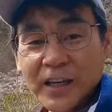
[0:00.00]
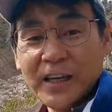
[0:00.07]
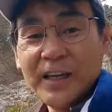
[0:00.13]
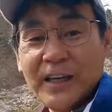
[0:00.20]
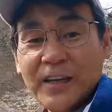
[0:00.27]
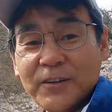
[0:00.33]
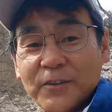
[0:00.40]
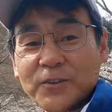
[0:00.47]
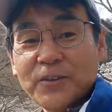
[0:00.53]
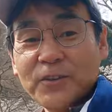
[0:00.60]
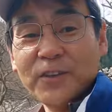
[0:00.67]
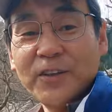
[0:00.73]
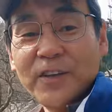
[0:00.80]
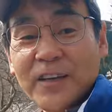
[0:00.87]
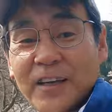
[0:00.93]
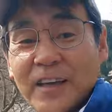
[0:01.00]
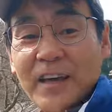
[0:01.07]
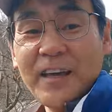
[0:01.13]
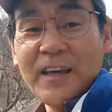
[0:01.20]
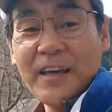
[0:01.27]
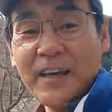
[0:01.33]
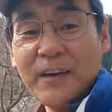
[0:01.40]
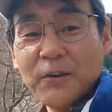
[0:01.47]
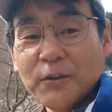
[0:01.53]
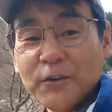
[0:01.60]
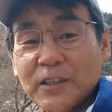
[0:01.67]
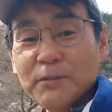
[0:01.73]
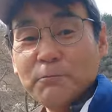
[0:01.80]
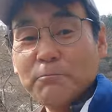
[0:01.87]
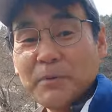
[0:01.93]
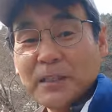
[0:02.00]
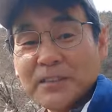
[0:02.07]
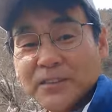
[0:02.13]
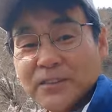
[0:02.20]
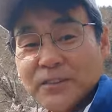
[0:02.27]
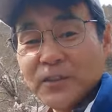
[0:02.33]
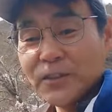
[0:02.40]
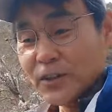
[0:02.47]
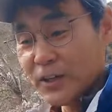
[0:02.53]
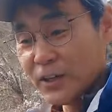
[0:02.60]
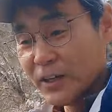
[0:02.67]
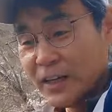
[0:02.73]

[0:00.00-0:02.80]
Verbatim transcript: えこの、えオリンパスの